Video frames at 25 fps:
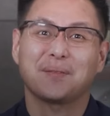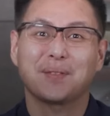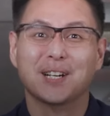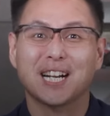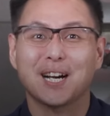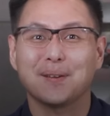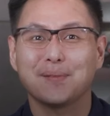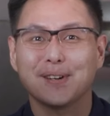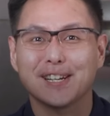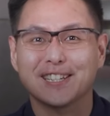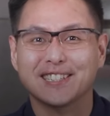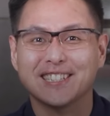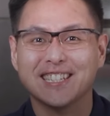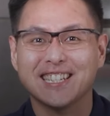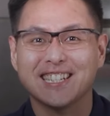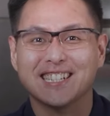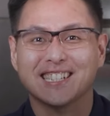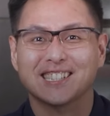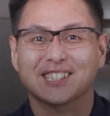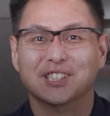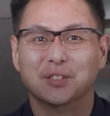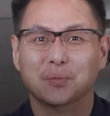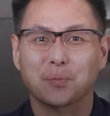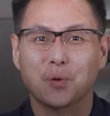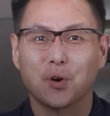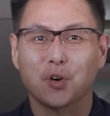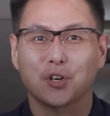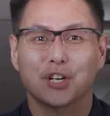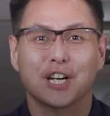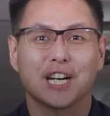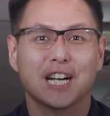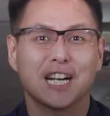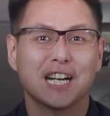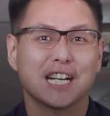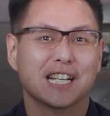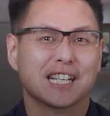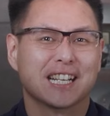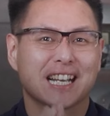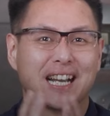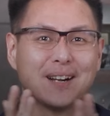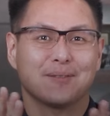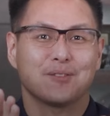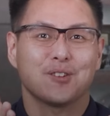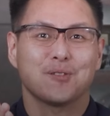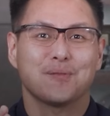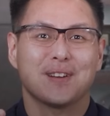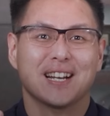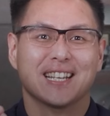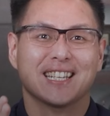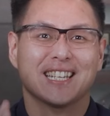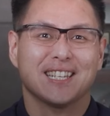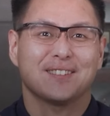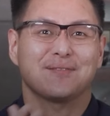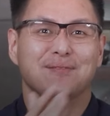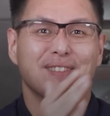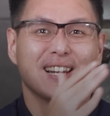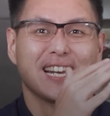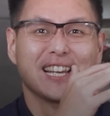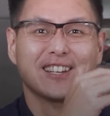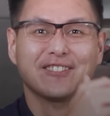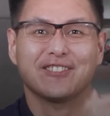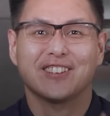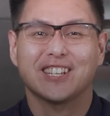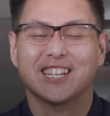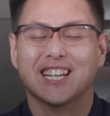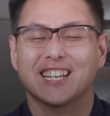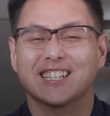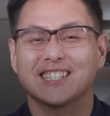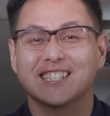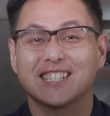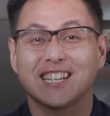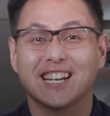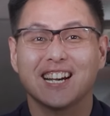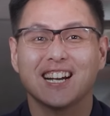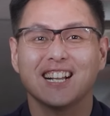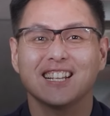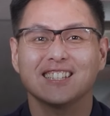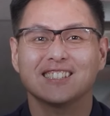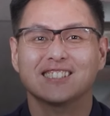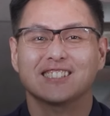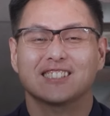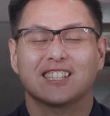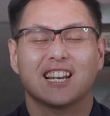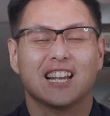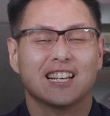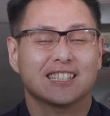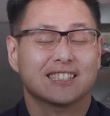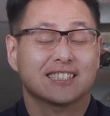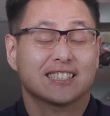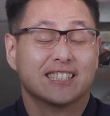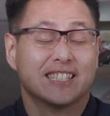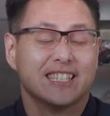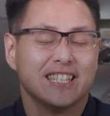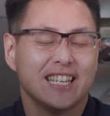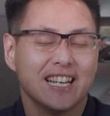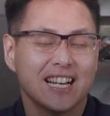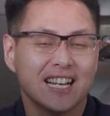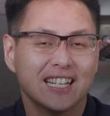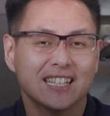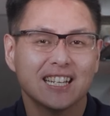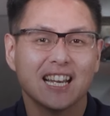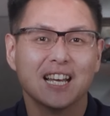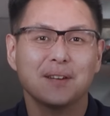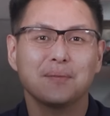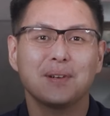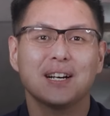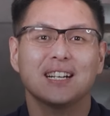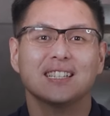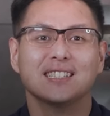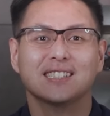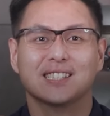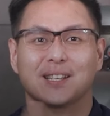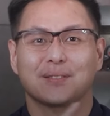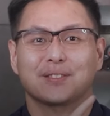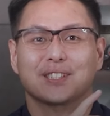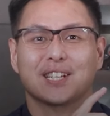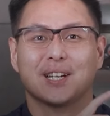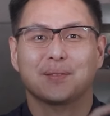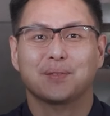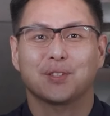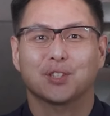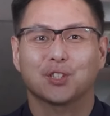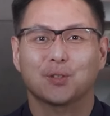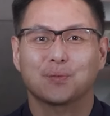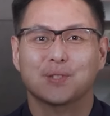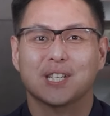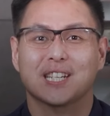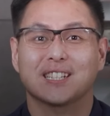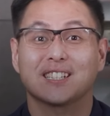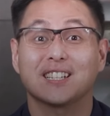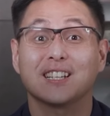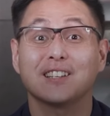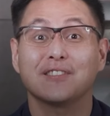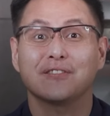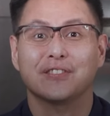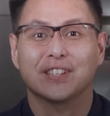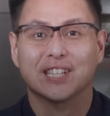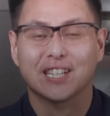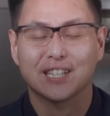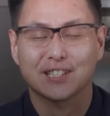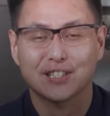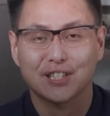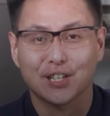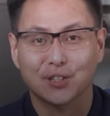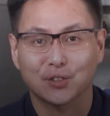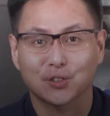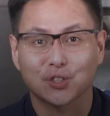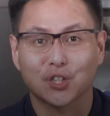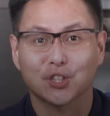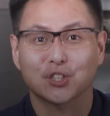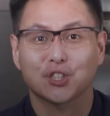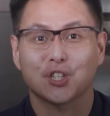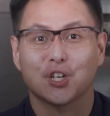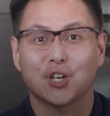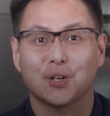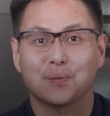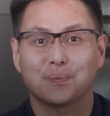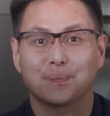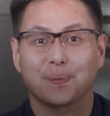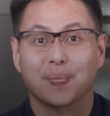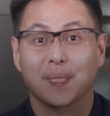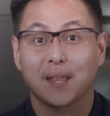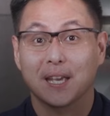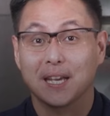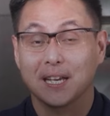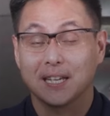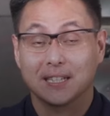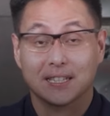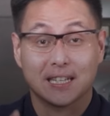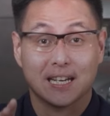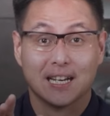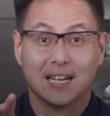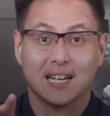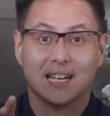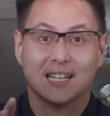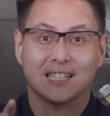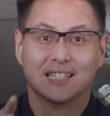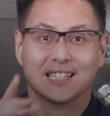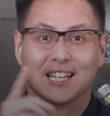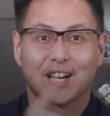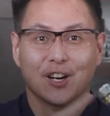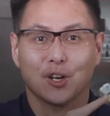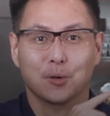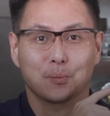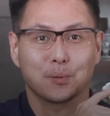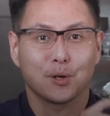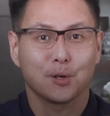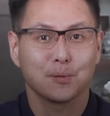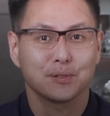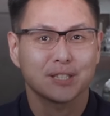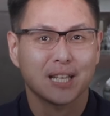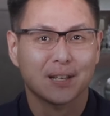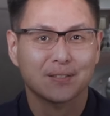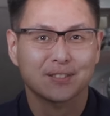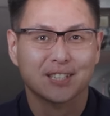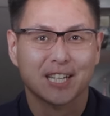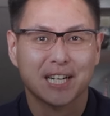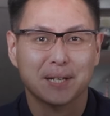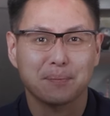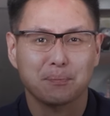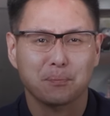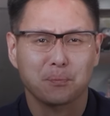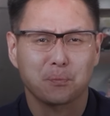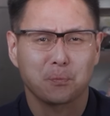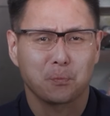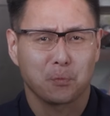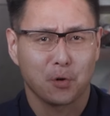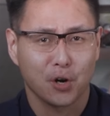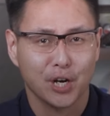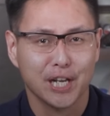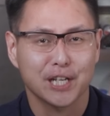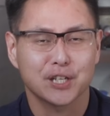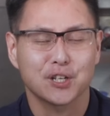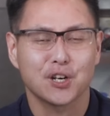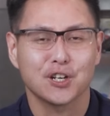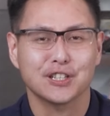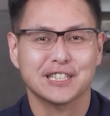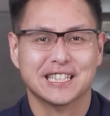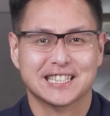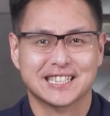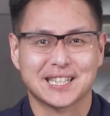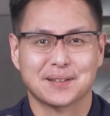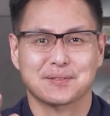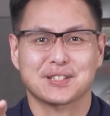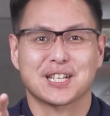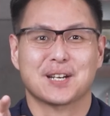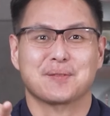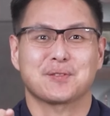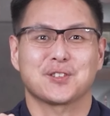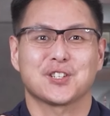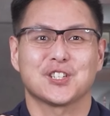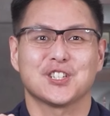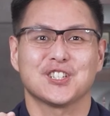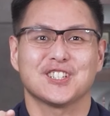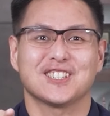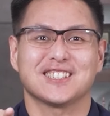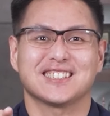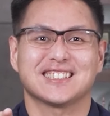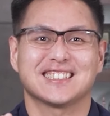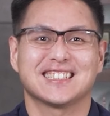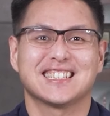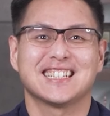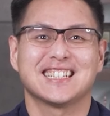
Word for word: apa kabarnya? Semoga kamu makin melek finansial setelah sekian lama subscribe YouTube channel finansialku.com. Dan kalau belum subscribe, boleh dong di-subscribe dulu